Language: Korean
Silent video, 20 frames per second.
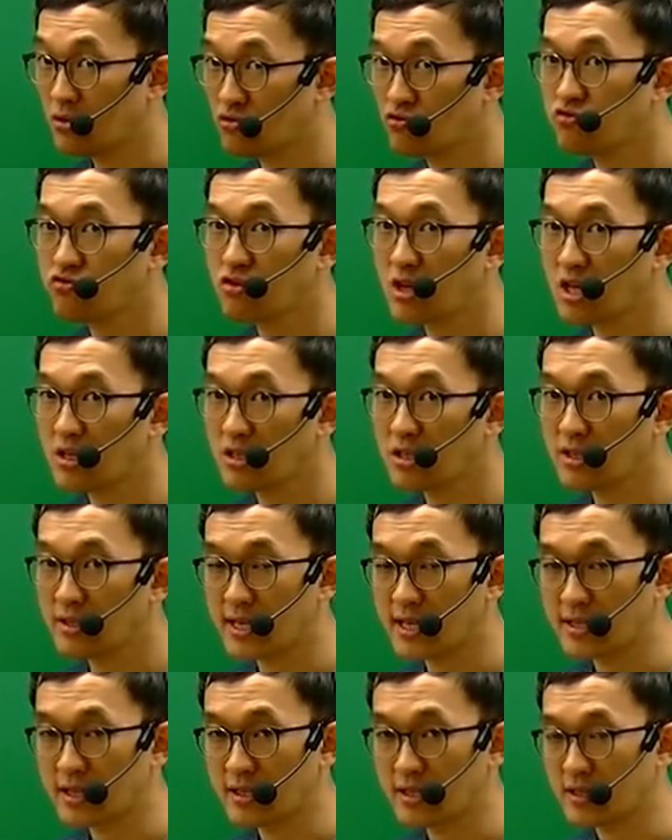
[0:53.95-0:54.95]
두각을
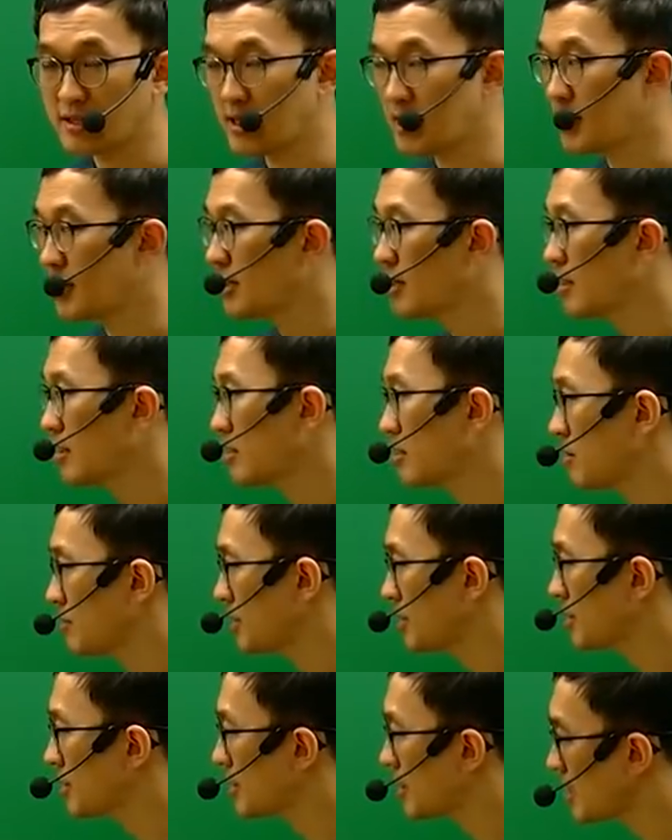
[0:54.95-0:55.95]
나타내다
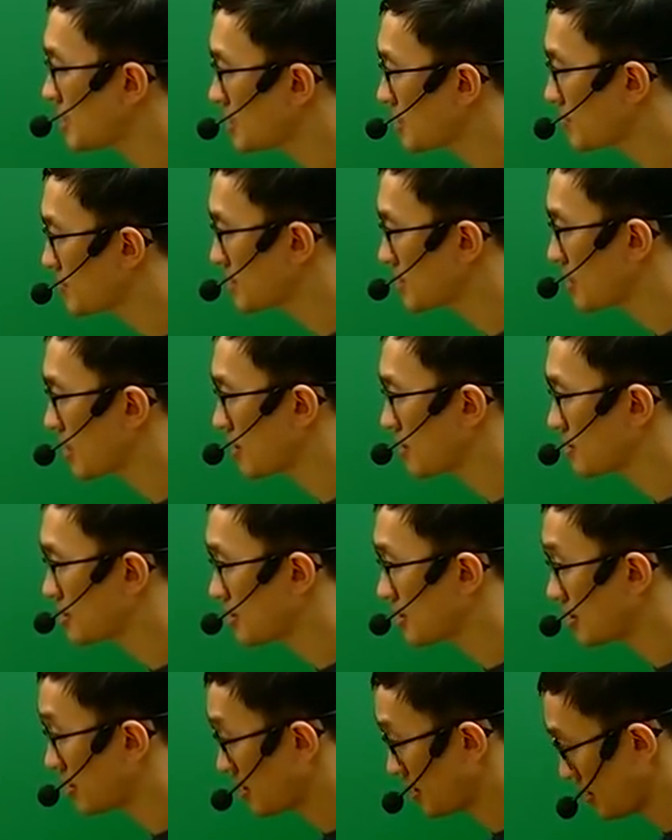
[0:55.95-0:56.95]
그러면 가장 비슷한
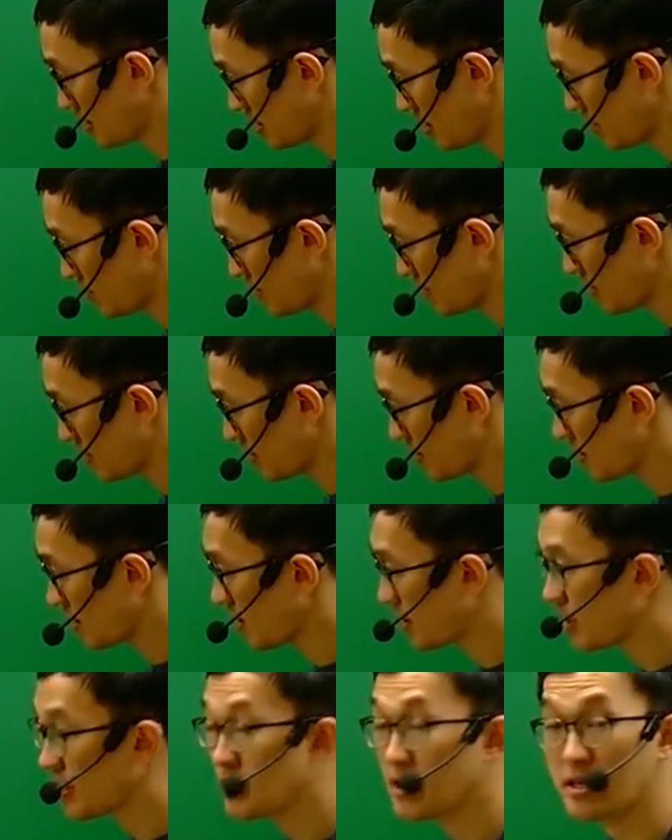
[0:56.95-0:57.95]
것은 2번
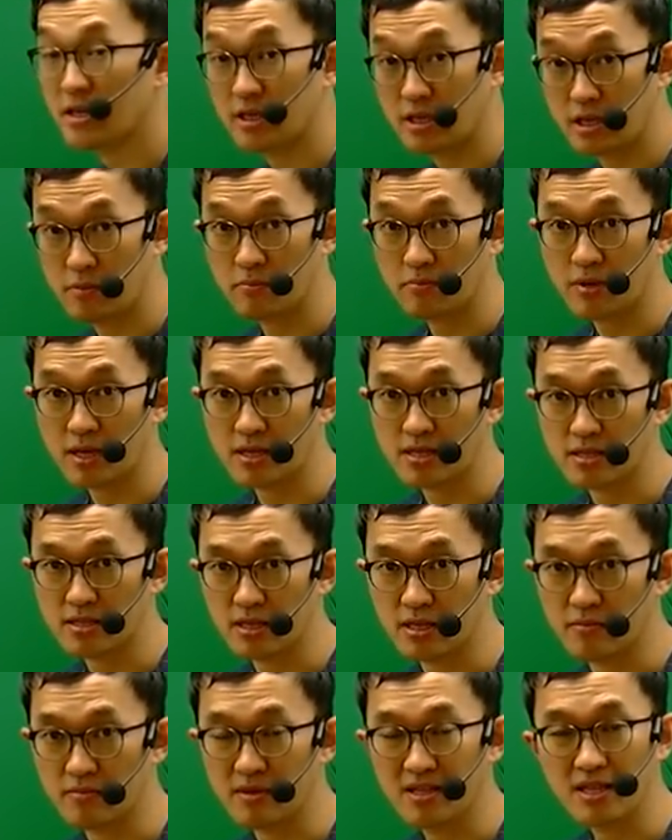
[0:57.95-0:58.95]

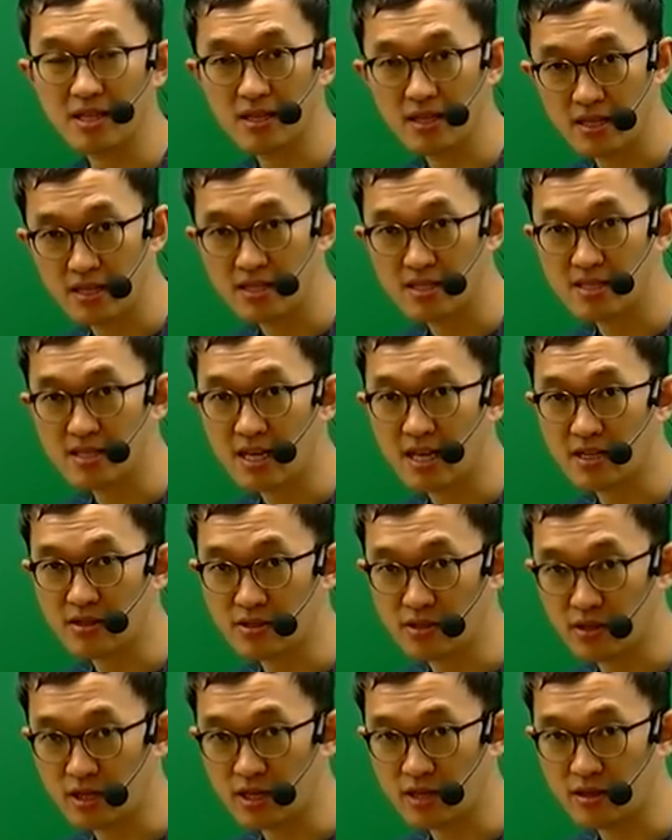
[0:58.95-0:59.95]
impressive
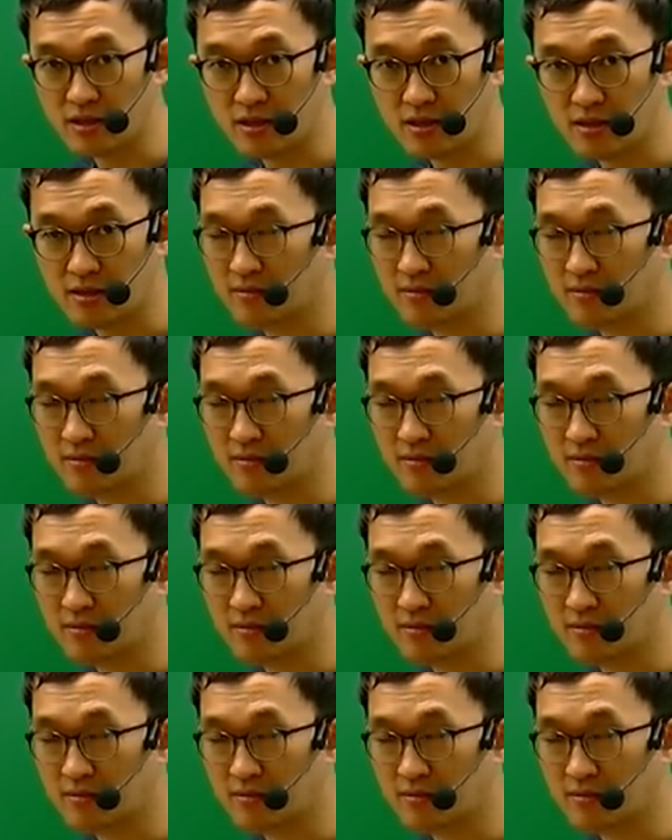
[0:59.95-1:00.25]
인상적인